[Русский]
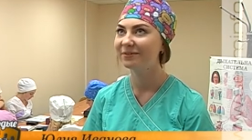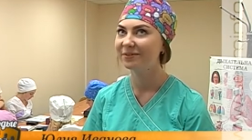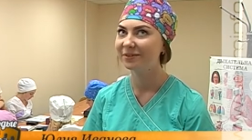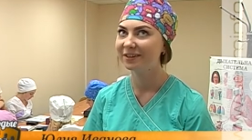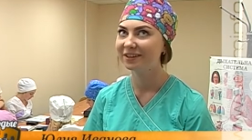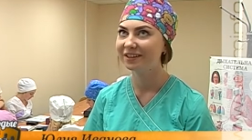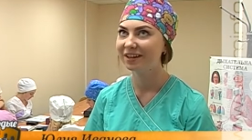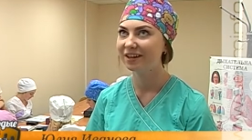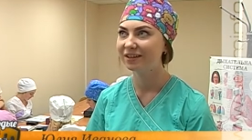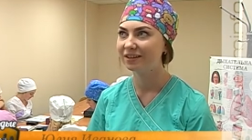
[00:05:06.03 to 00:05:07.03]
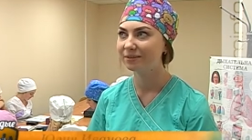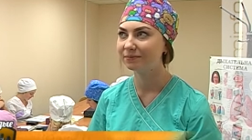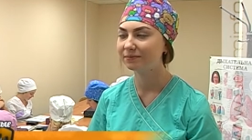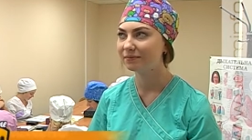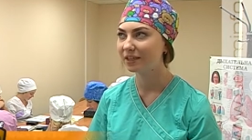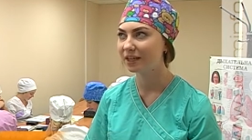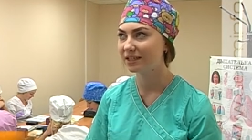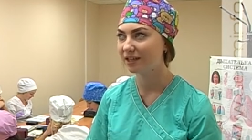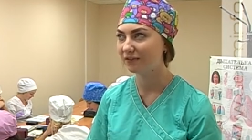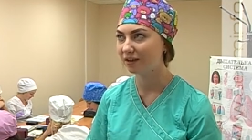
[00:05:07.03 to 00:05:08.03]
Вот. А, я
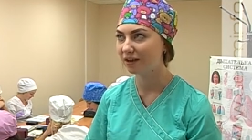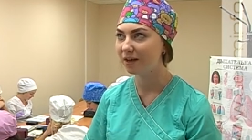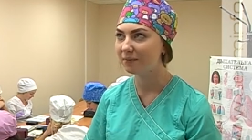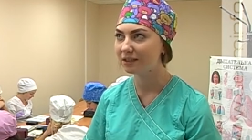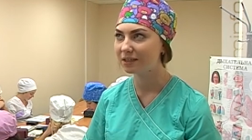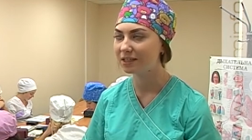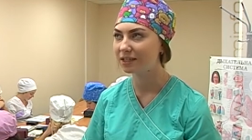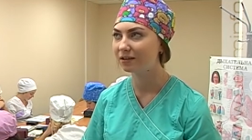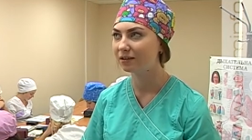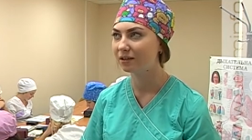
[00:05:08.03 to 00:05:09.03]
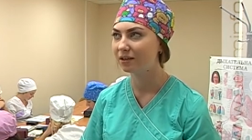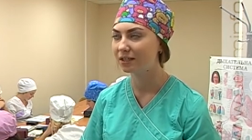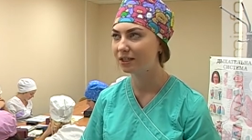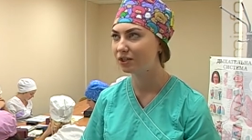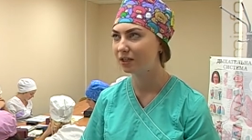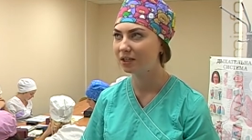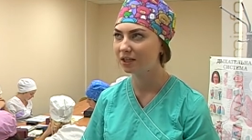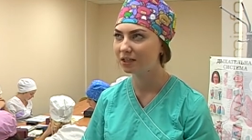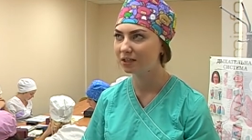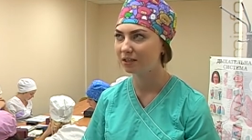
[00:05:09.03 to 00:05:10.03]
ставила капельницы, делала различные
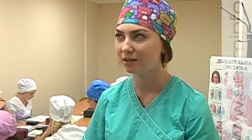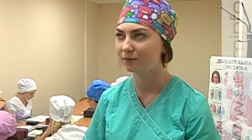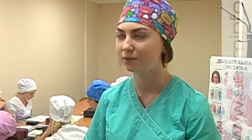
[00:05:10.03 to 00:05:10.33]
инъекции, там,